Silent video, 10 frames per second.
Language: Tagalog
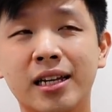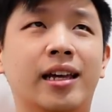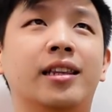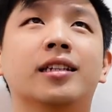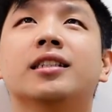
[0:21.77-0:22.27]

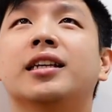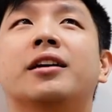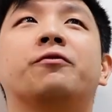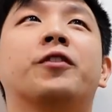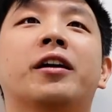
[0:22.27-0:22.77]
And this is
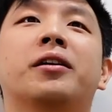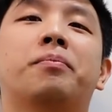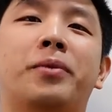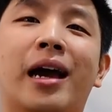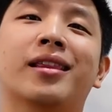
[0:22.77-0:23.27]
a very
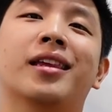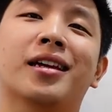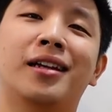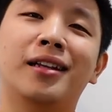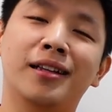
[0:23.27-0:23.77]

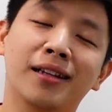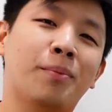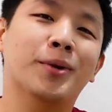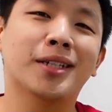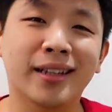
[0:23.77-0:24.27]
practical
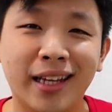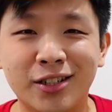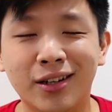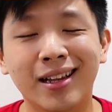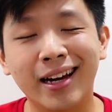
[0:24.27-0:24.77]

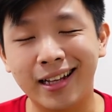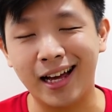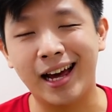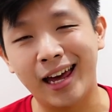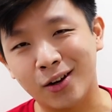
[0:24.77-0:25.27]
representation ng
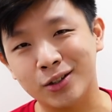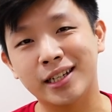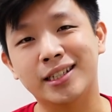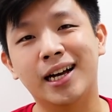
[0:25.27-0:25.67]
kinakain ko sa isang